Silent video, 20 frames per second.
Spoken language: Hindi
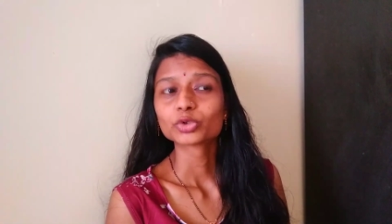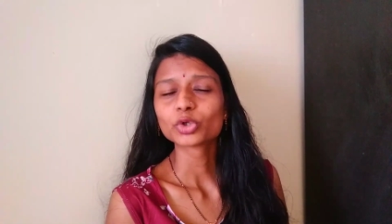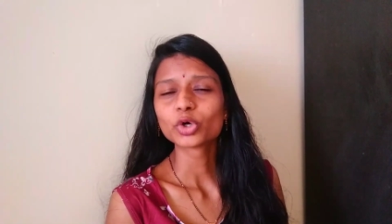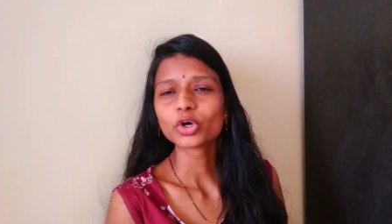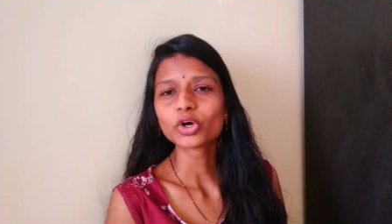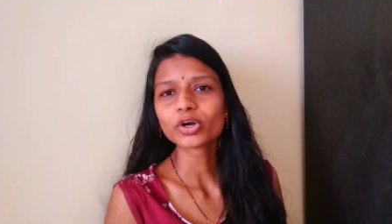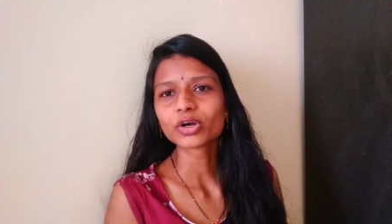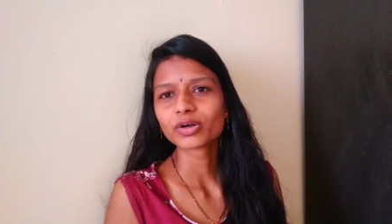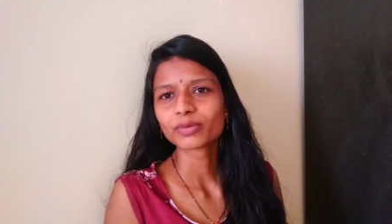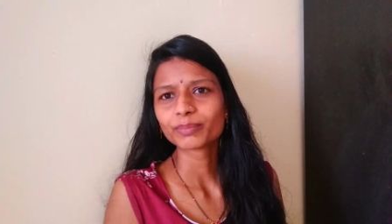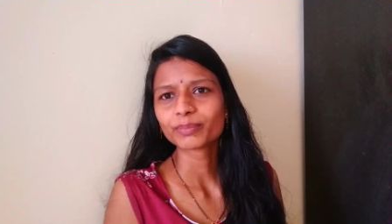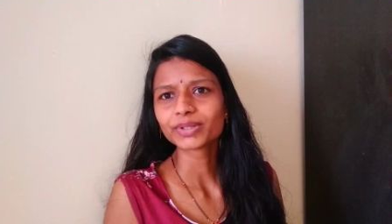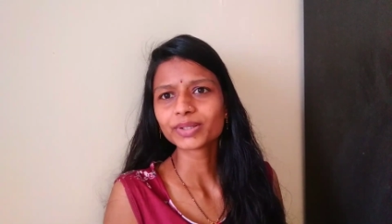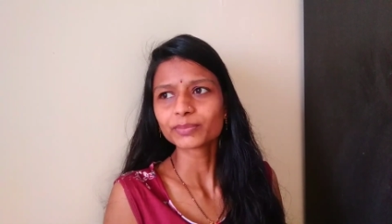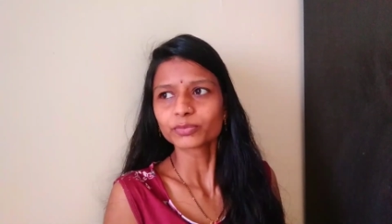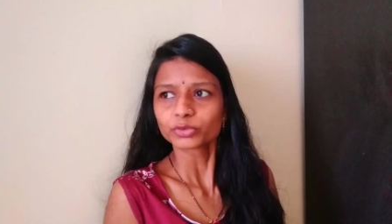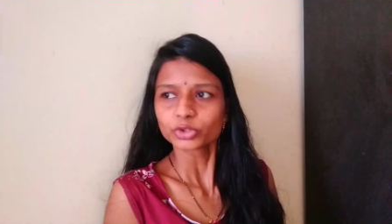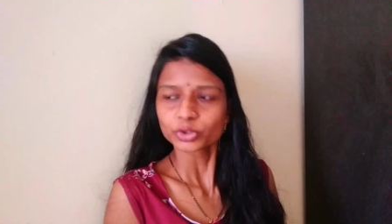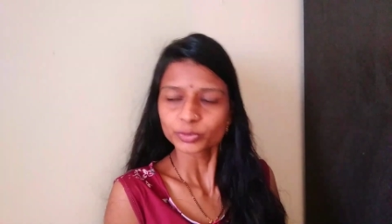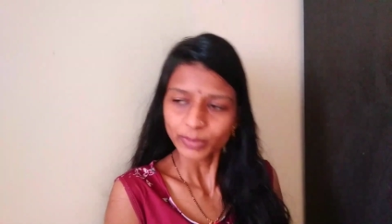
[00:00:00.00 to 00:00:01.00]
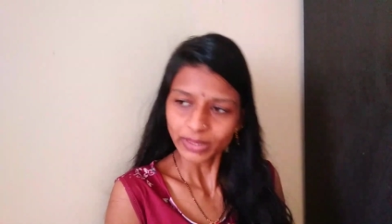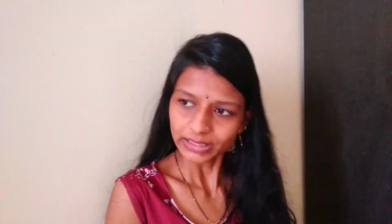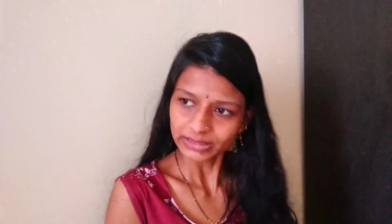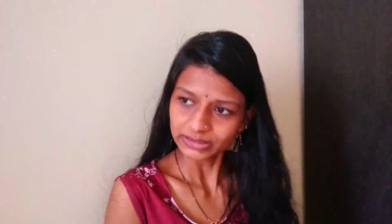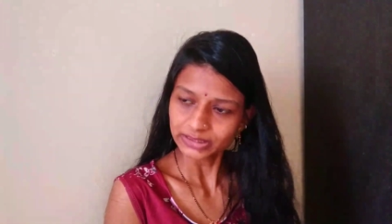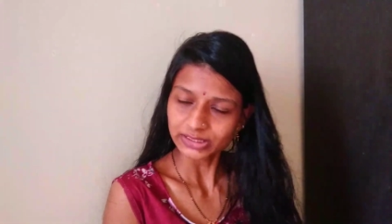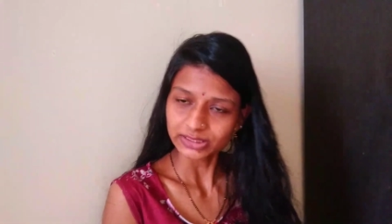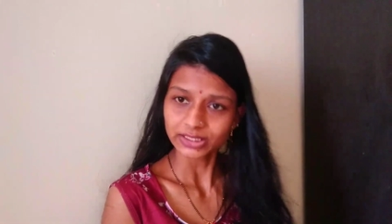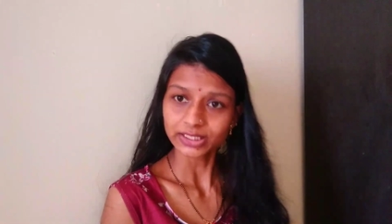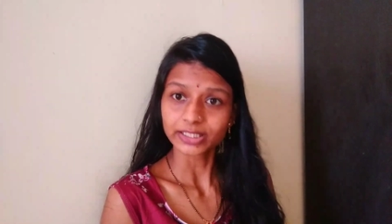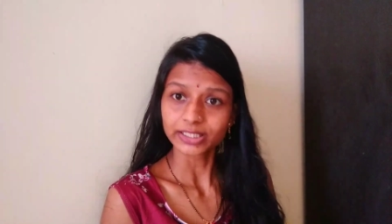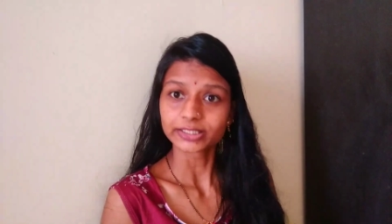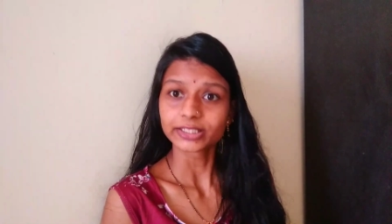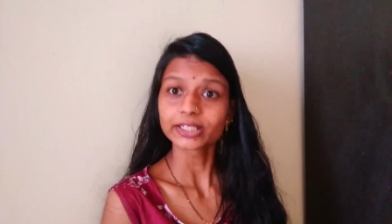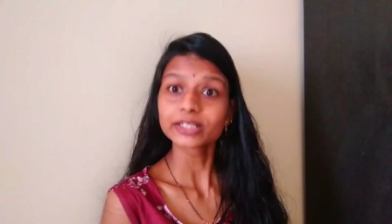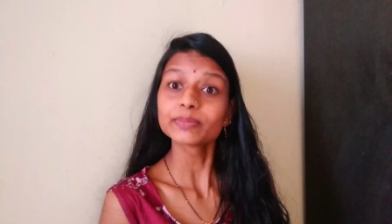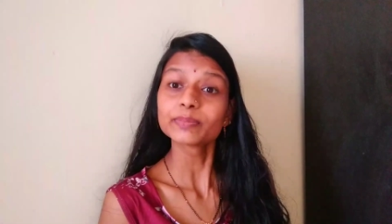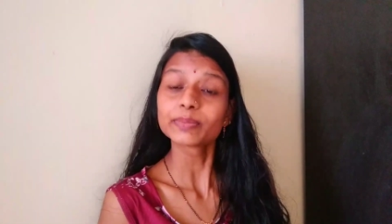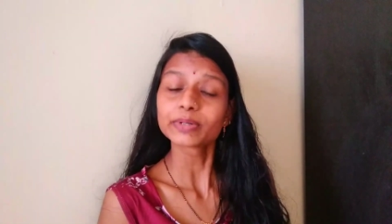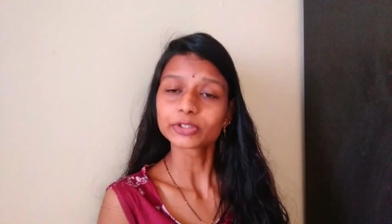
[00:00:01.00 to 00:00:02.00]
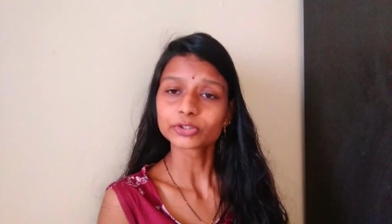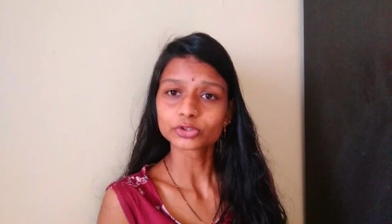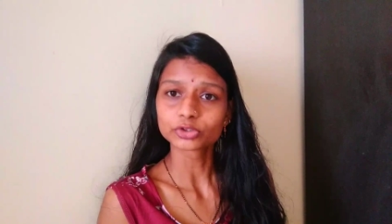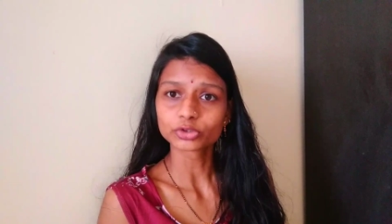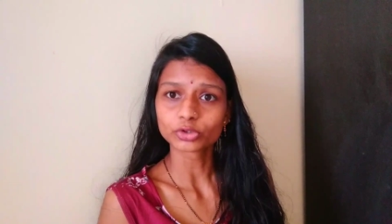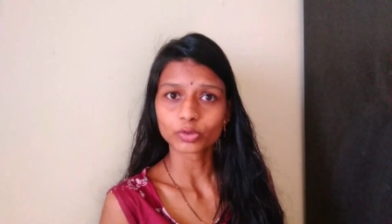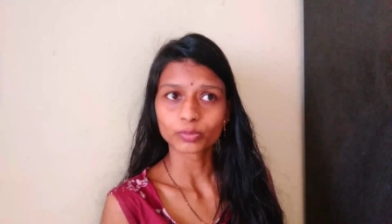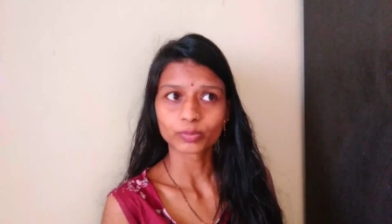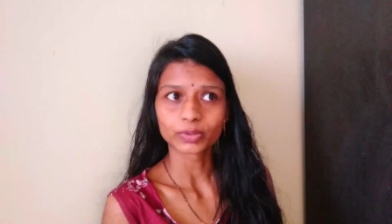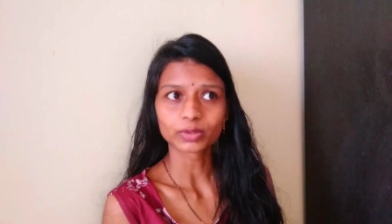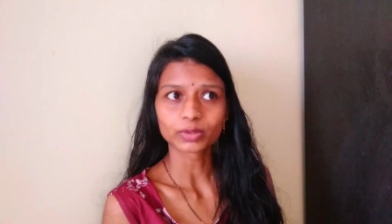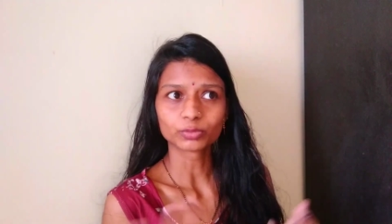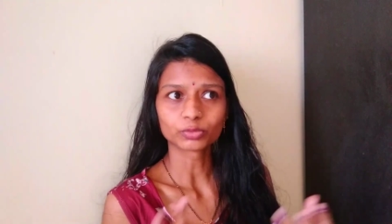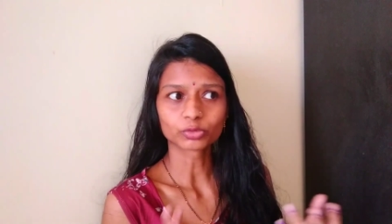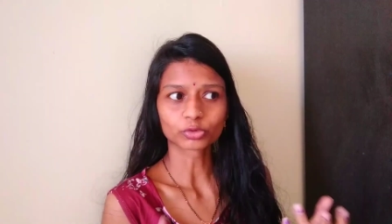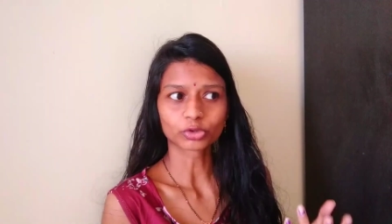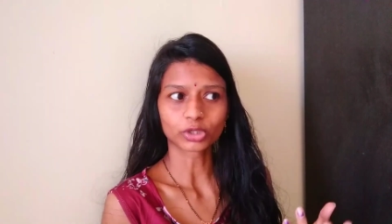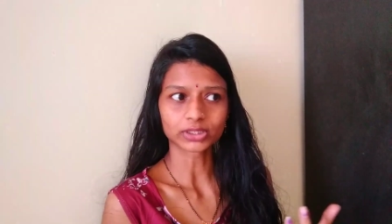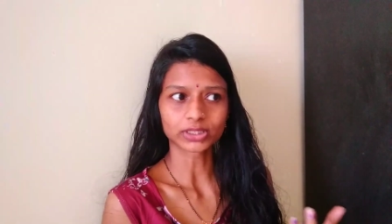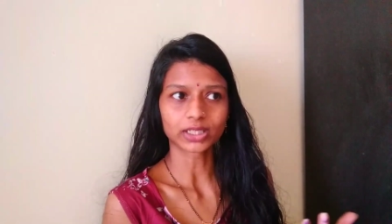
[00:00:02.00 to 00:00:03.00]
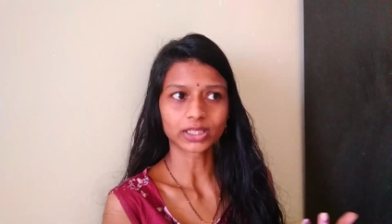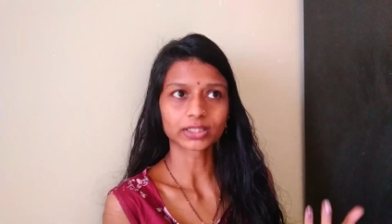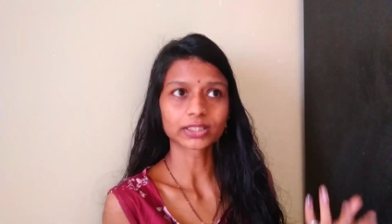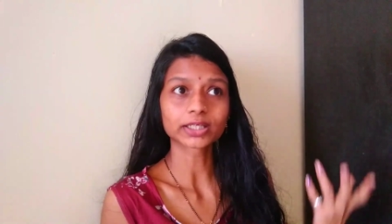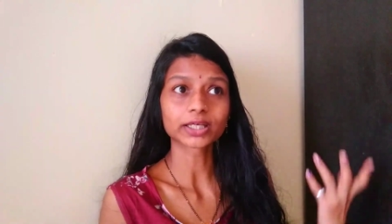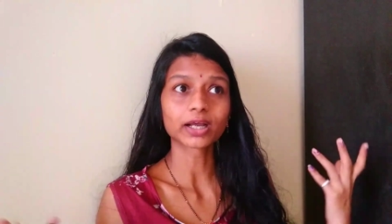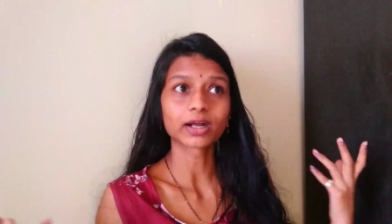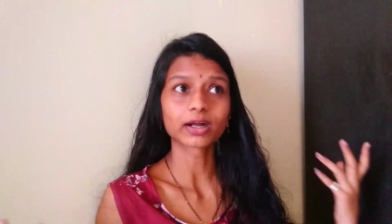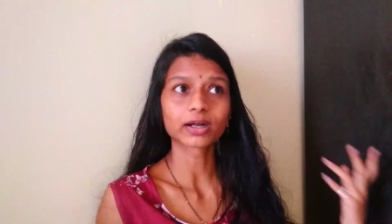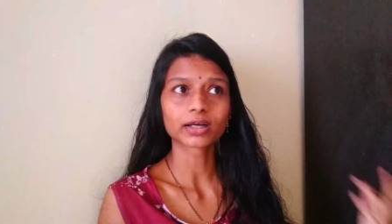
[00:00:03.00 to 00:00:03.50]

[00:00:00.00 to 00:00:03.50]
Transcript: तो मतलब कुछ पेरेंट्स ऐसे रहते हैं कि बच्चों मतलब उनको ऐसा लगता है कि